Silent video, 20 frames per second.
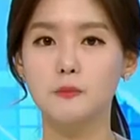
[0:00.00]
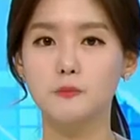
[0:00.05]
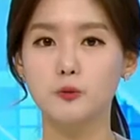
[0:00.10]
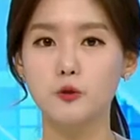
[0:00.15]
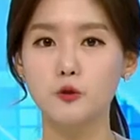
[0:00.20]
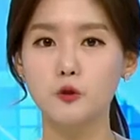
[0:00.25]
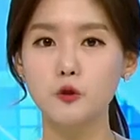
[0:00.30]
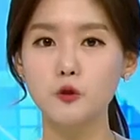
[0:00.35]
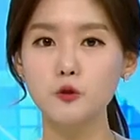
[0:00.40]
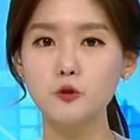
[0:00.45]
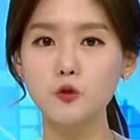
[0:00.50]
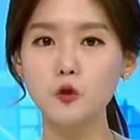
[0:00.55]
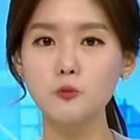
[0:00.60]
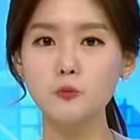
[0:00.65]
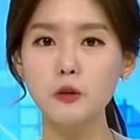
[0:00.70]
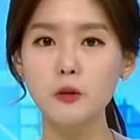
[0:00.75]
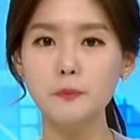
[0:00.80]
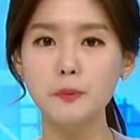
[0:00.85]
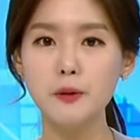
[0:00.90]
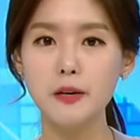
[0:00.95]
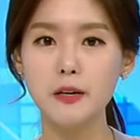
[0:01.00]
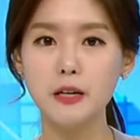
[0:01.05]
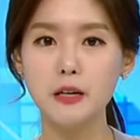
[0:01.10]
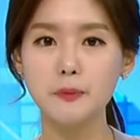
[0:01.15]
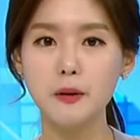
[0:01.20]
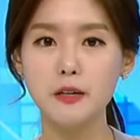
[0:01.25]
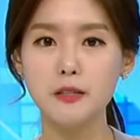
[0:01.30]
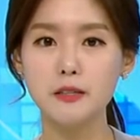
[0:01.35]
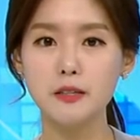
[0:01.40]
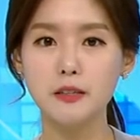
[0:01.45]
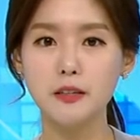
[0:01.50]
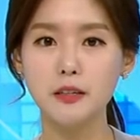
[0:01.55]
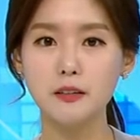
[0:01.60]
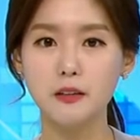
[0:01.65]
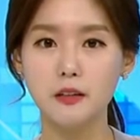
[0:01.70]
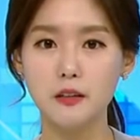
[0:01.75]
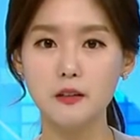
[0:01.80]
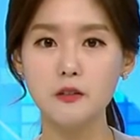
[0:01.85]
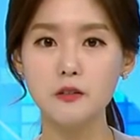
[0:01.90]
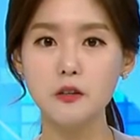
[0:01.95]
붉은 수돗물 피해가
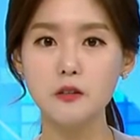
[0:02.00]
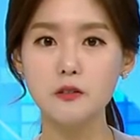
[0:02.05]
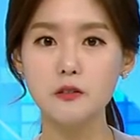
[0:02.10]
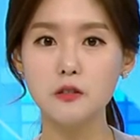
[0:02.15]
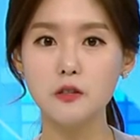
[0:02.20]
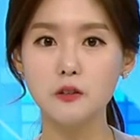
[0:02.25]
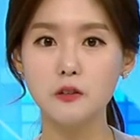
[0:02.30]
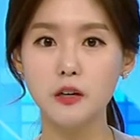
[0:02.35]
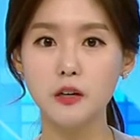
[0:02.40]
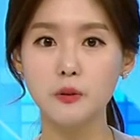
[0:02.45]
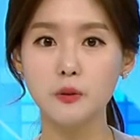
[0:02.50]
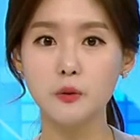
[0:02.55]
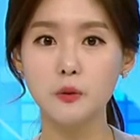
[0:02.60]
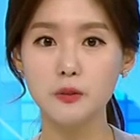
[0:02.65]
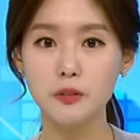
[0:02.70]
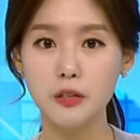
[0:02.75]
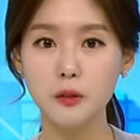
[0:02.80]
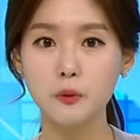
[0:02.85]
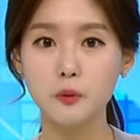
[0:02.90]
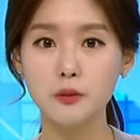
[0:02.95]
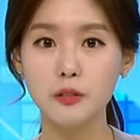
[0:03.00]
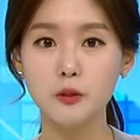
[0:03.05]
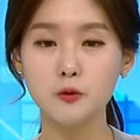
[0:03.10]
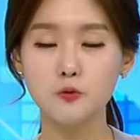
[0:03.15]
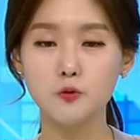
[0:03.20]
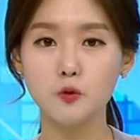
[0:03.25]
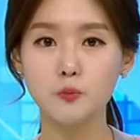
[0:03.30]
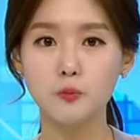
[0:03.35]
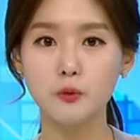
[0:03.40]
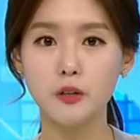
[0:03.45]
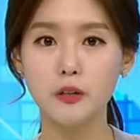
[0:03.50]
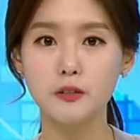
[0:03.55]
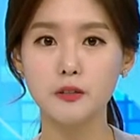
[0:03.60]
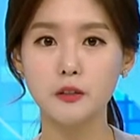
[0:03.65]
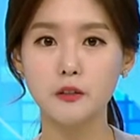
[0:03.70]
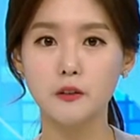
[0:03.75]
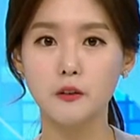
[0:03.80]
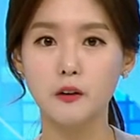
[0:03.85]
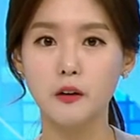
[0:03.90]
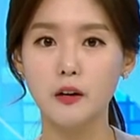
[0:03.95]
발생한 인천 지역 학교 세 곳의
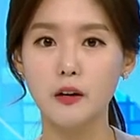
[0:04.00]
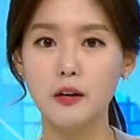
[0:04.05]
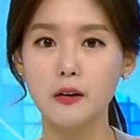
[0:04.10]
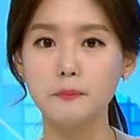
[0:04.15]
수돗물에서